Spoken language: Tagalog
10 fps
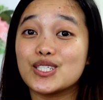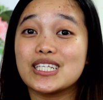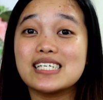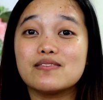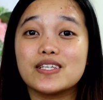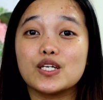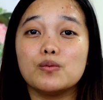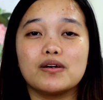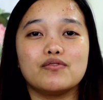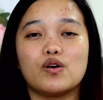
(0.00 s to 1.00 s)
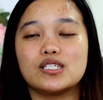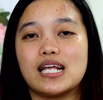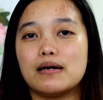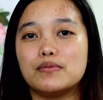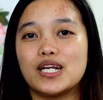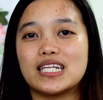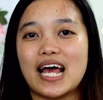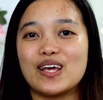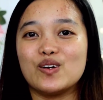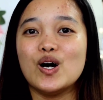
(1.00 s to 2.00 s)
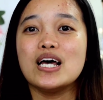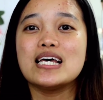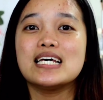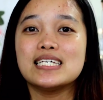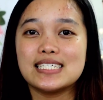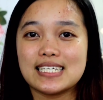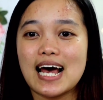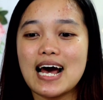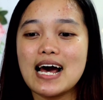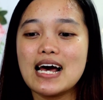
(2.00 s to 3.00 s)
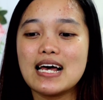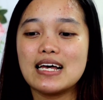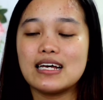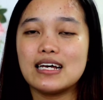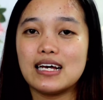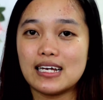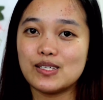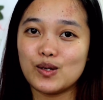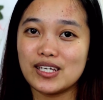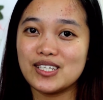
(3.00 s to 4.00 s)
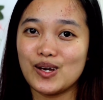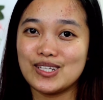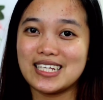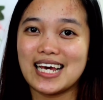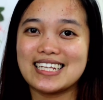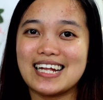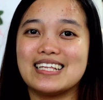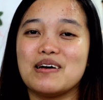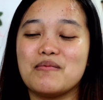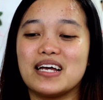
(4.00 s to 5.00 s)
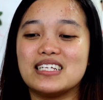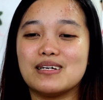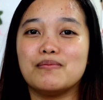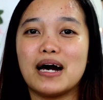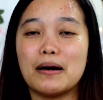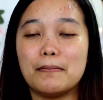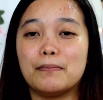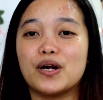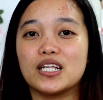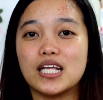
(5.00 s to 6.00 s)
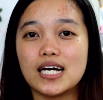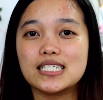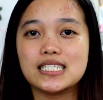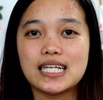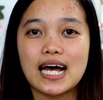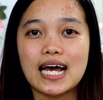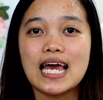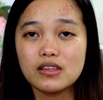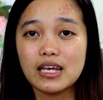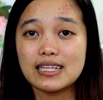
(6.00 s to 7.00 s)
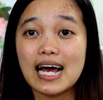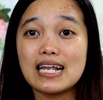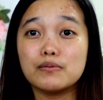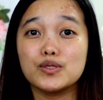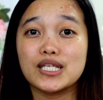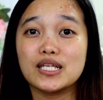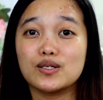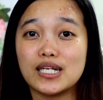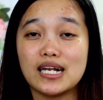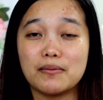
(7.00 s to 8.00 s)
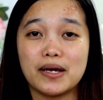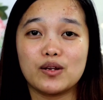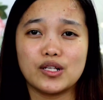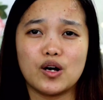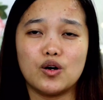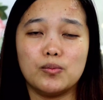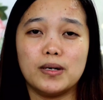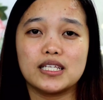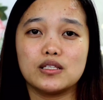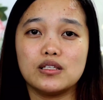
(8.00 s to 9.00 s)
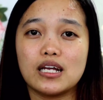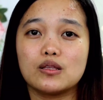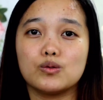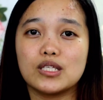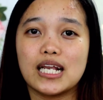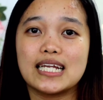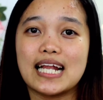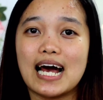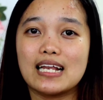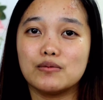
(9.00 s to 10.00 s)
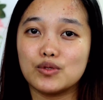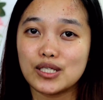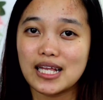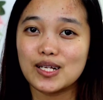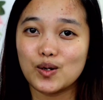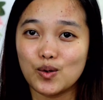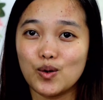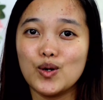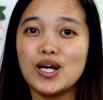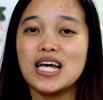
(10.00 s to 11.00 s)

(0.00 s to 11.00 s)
For today's video, mag-focus na lang muna tayo sa as you can see on the title naman, sa mga products na nakalimutan ko na na meron ako, but not totally nakalimutan ko.